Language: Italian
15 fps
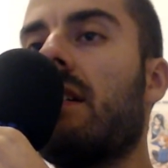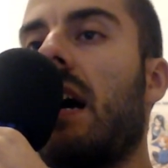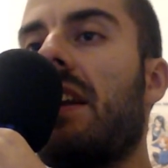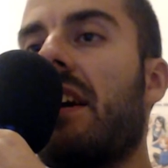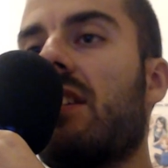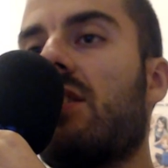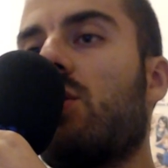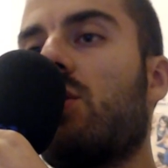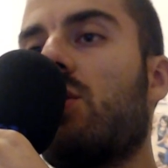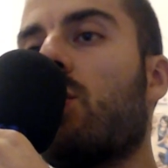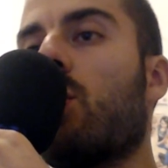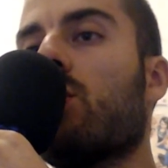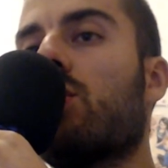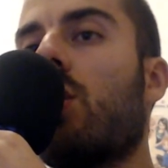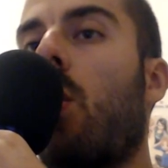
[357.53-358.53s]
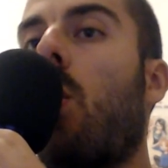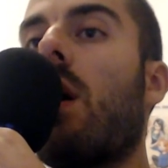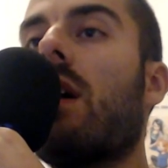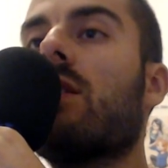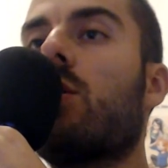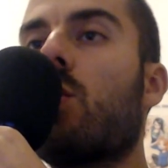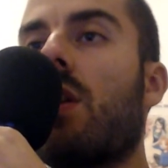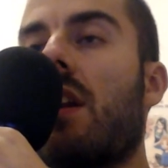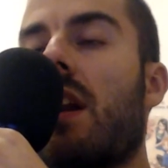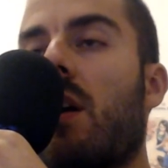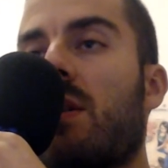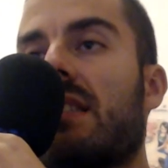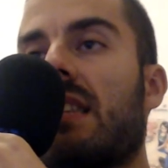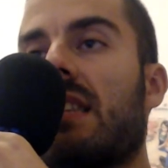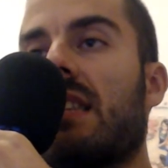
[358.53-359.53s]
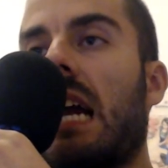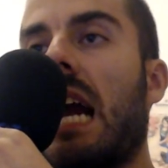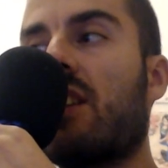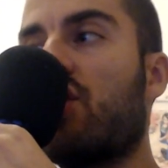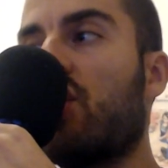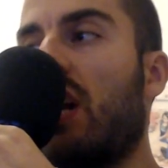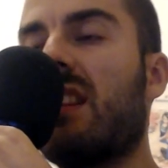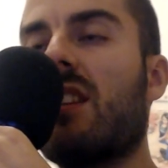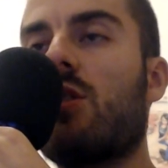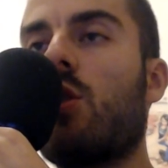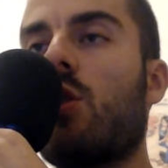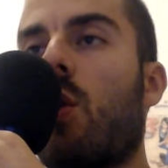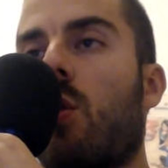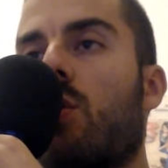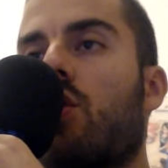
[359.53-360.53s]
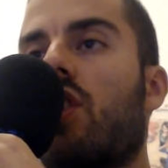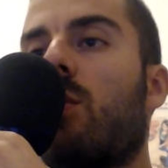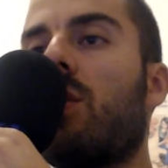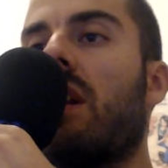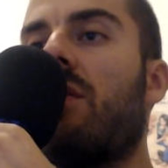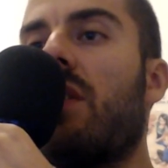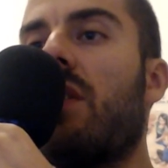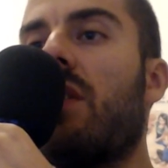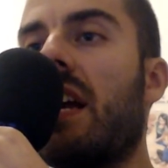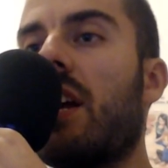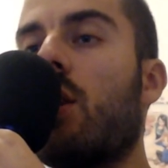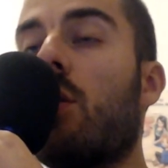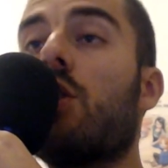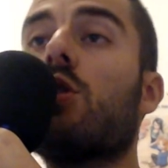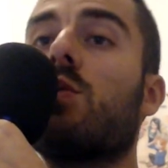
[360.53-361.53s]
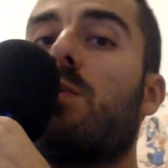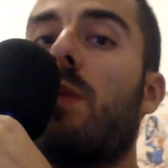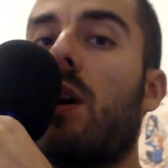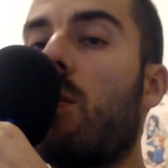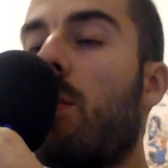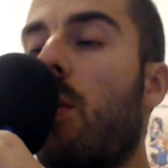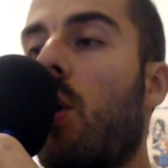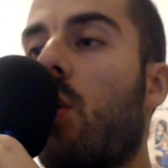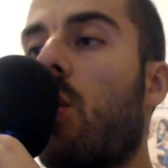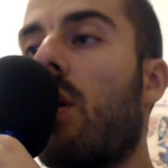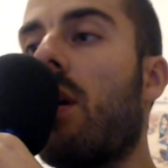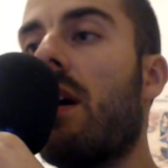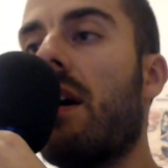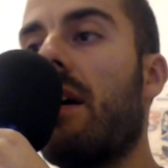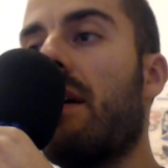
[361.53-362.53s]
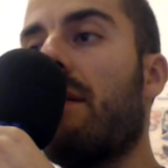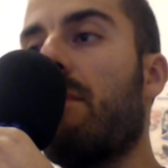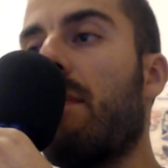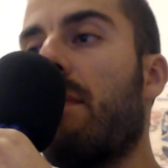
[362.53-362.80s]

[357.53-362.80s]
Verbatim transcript: adesso non so quanto durerà questa caccia al tesoro, diciamo, del veleno, io spero poco, ma